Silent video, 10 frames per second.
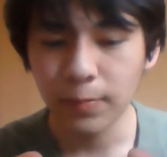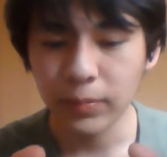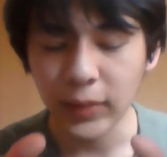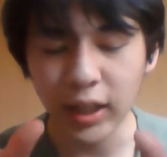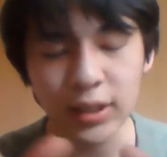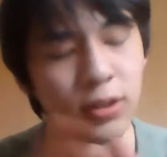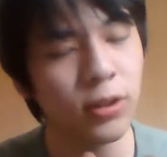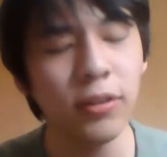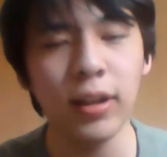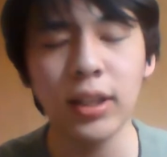だからそ
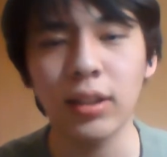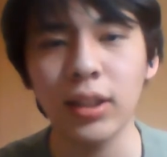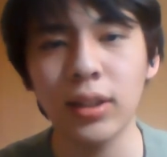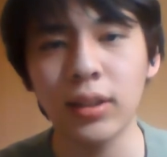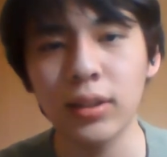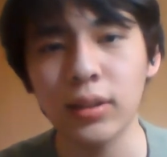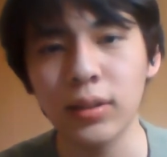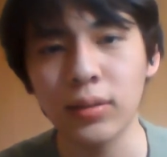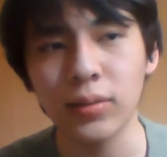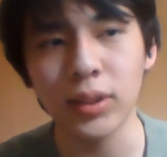れは
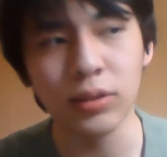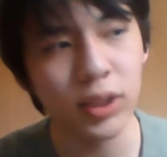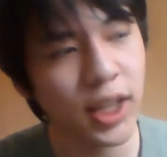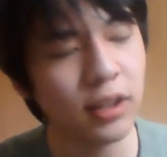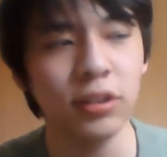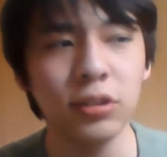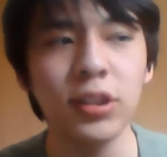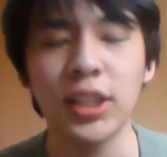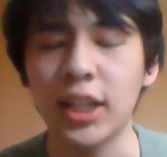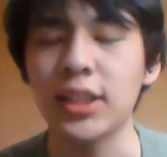逆に不
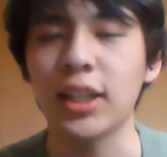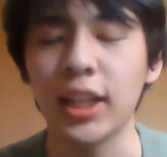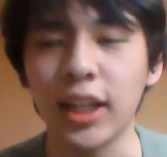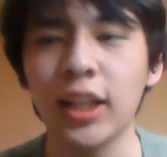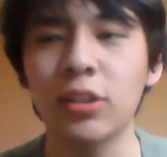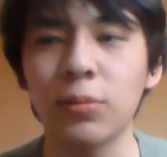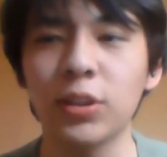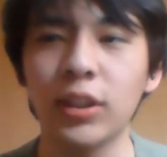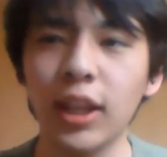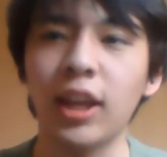利なんじゃないかなと思っ
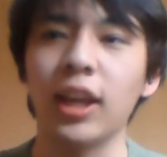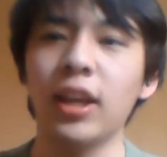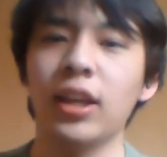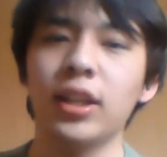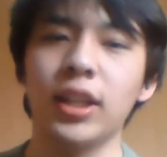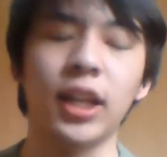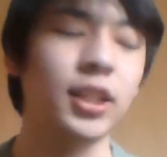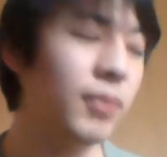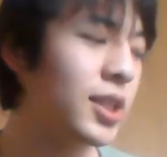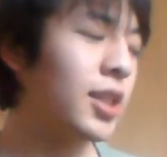てやり
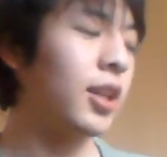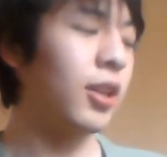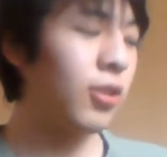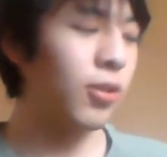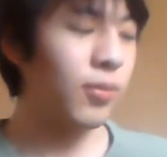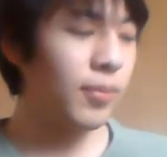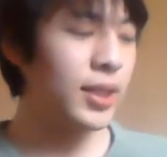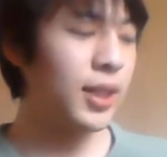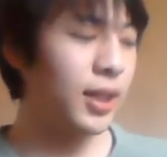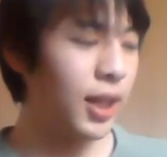ましたけど、ま
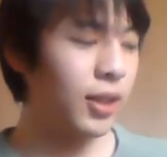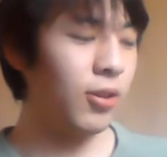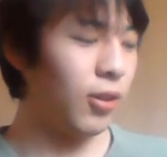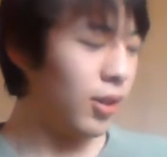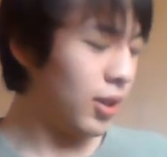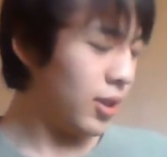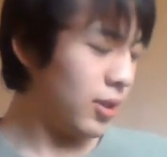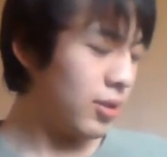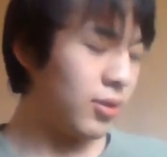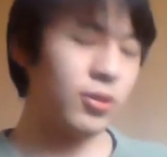さかの
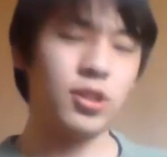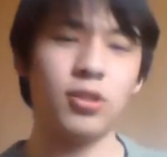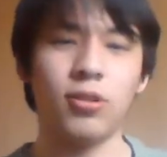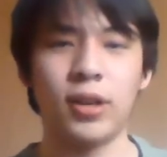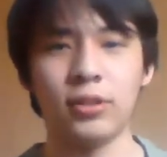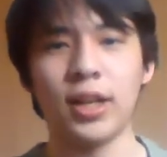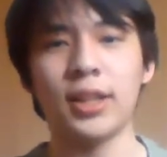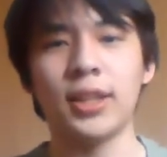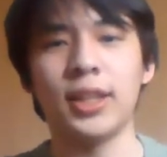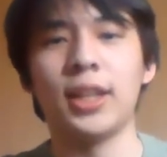そっちの方が受かっ
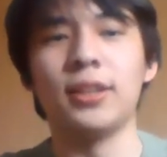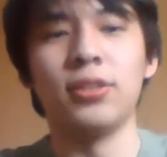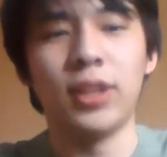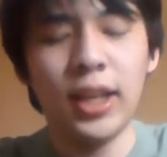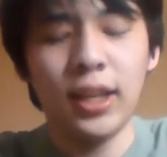てたっていうね。